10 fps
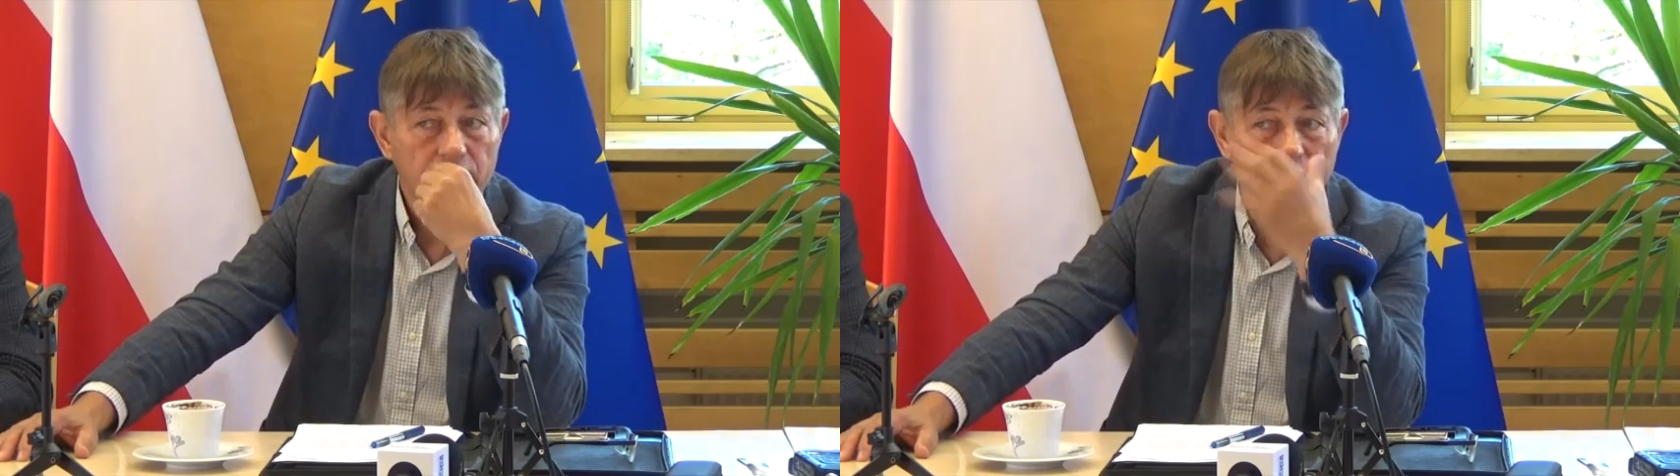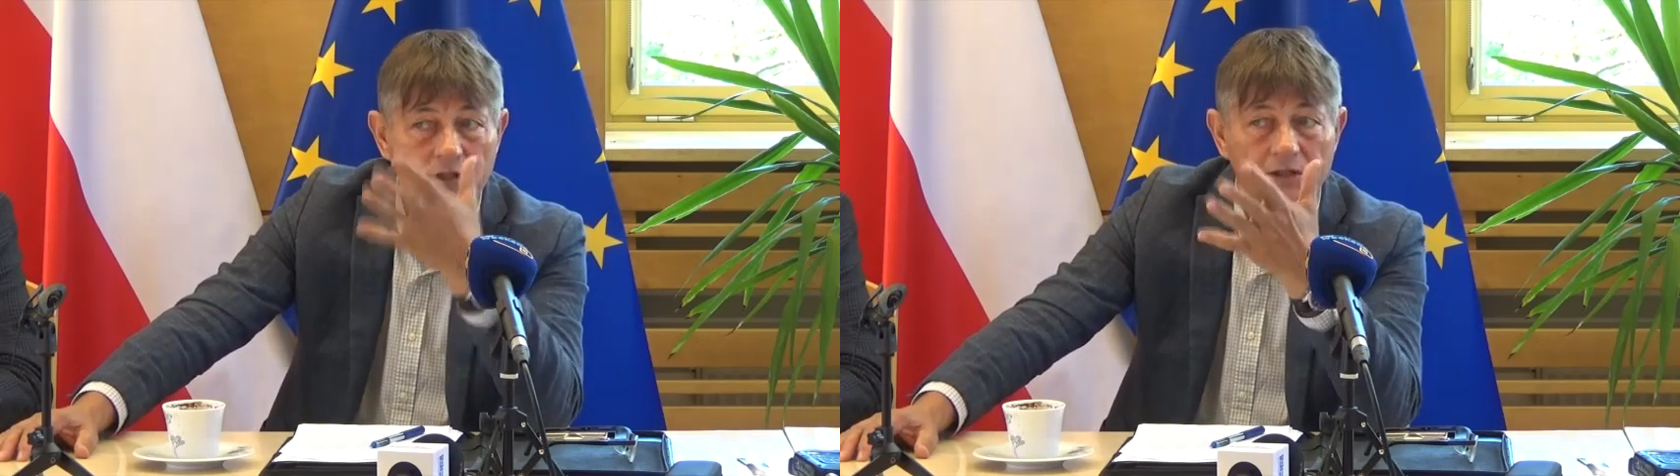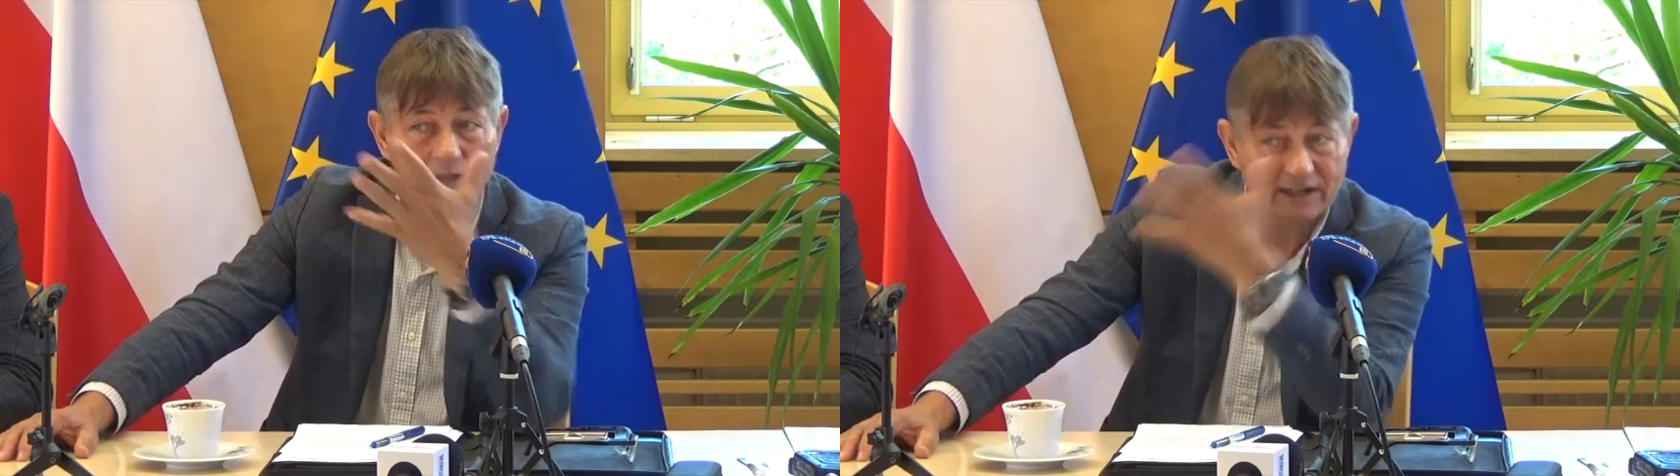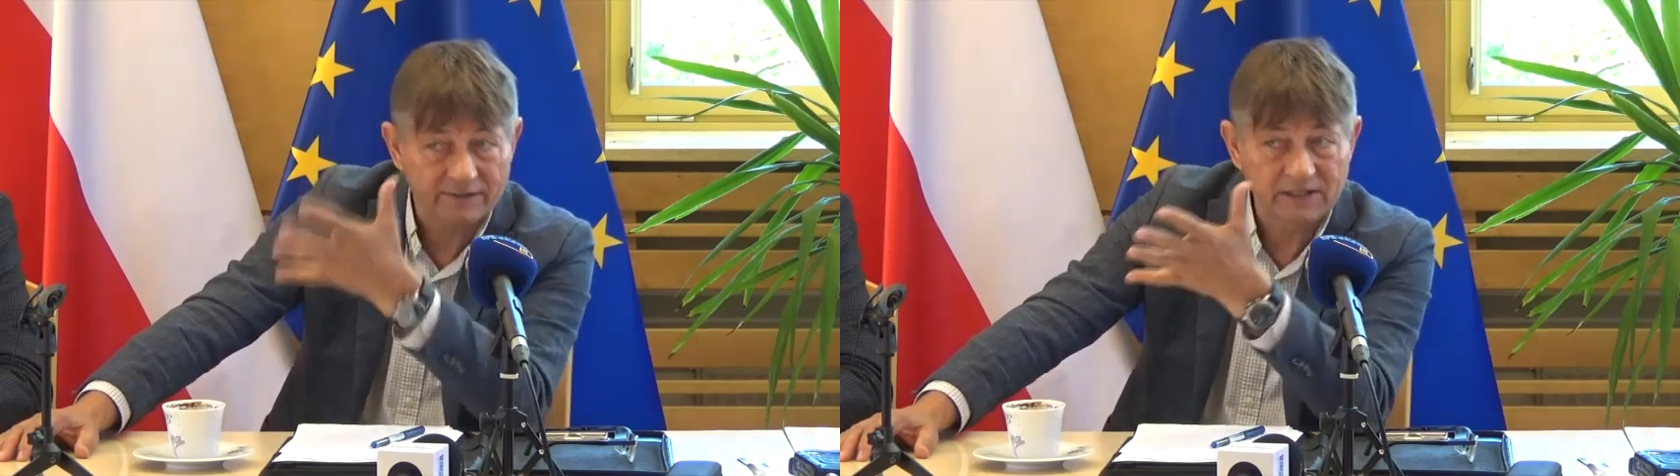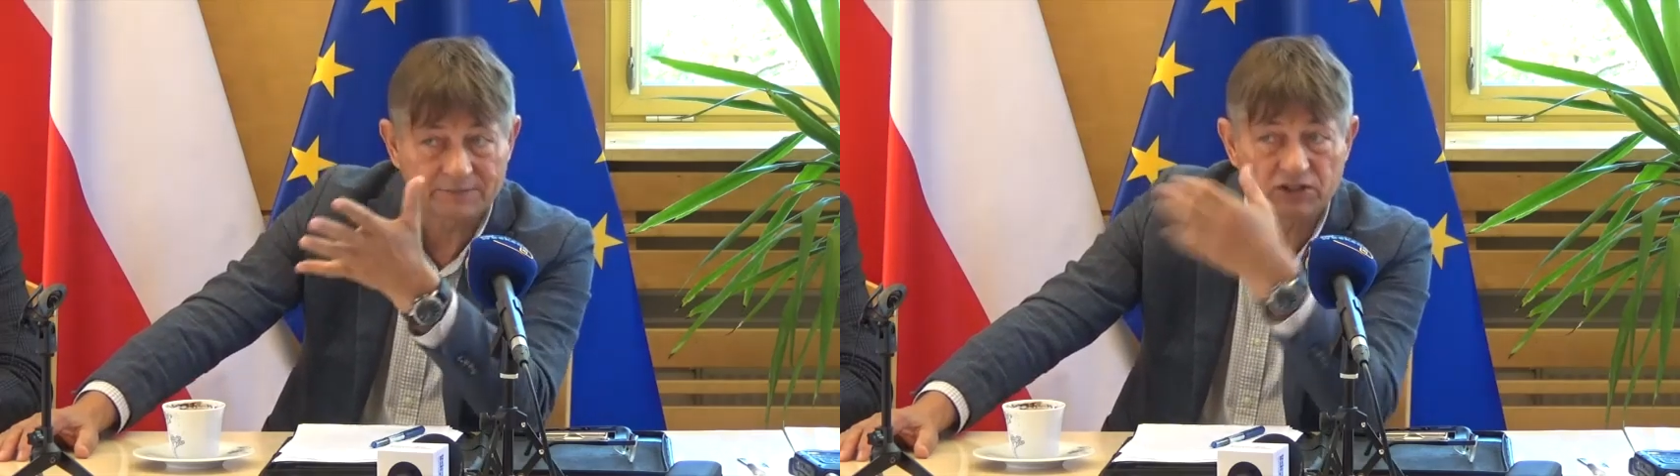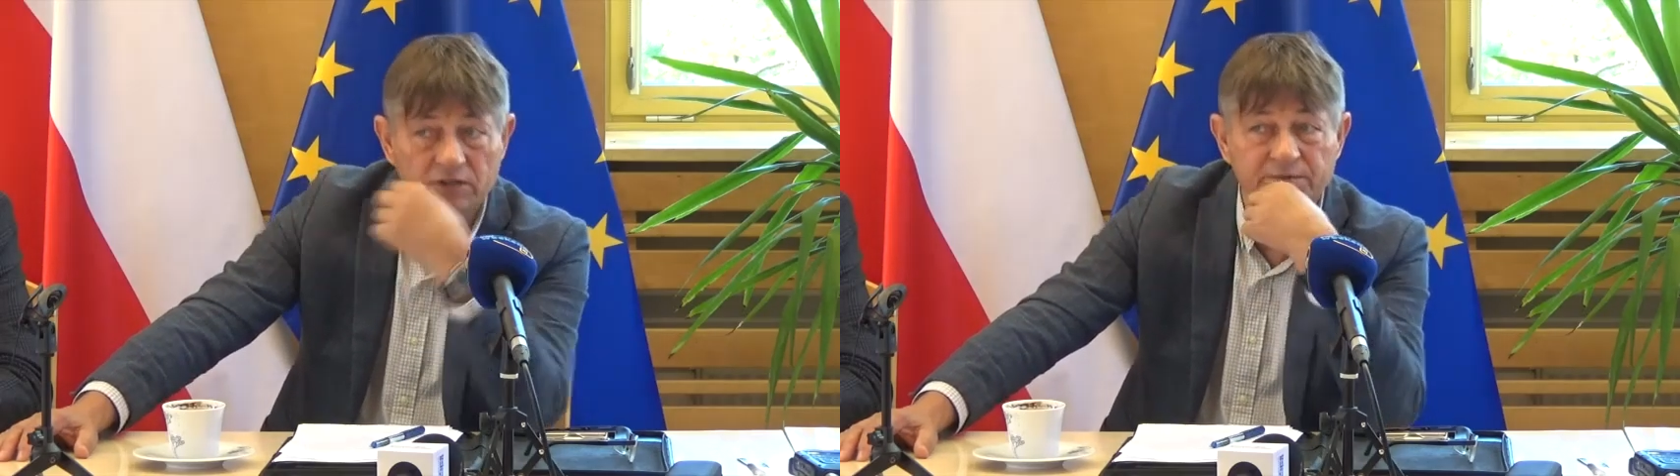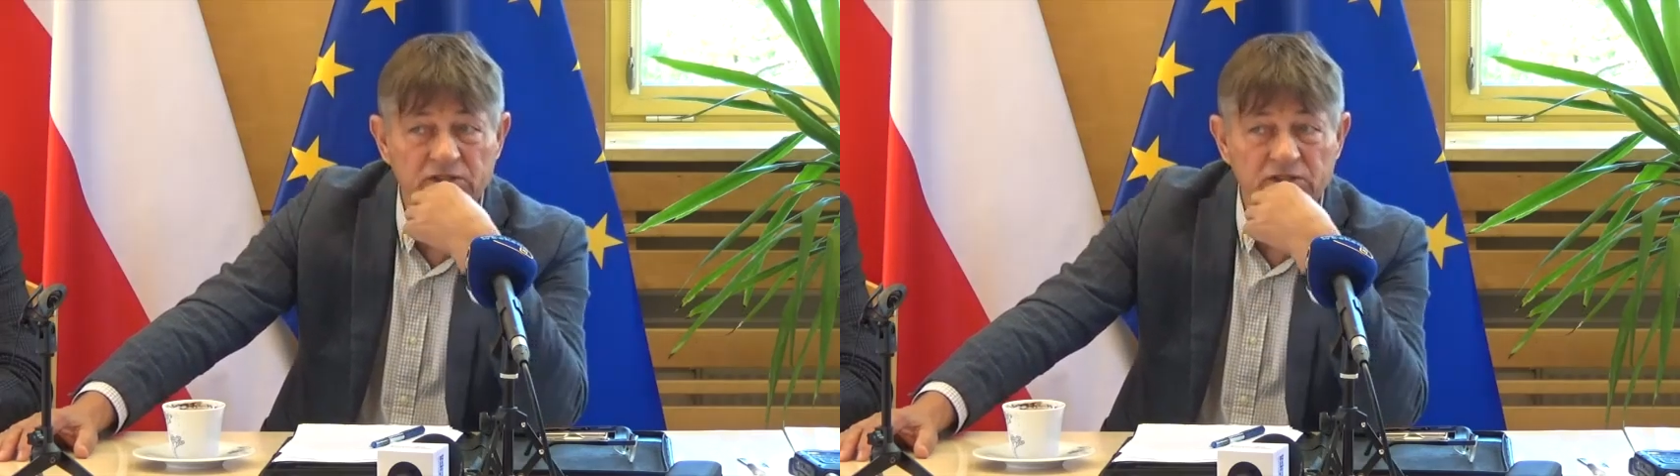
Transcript: Czyli tak jak na przy, w